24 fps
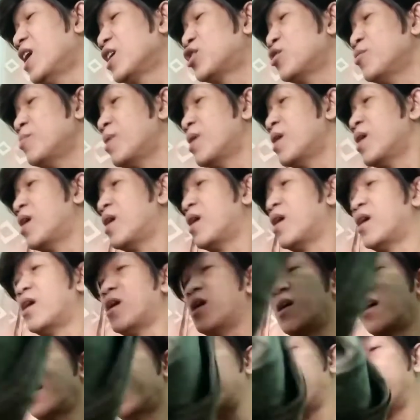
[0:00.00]
Yung mga
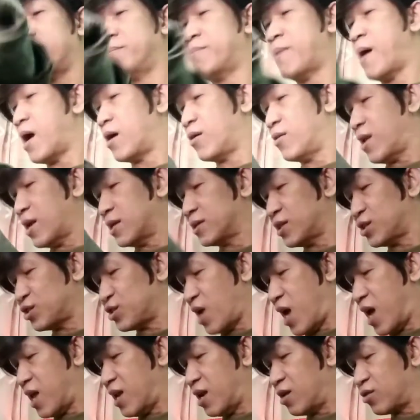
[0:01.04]
bago lang sa
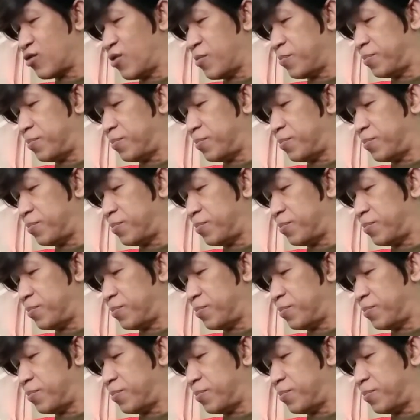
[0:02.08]
channel ko,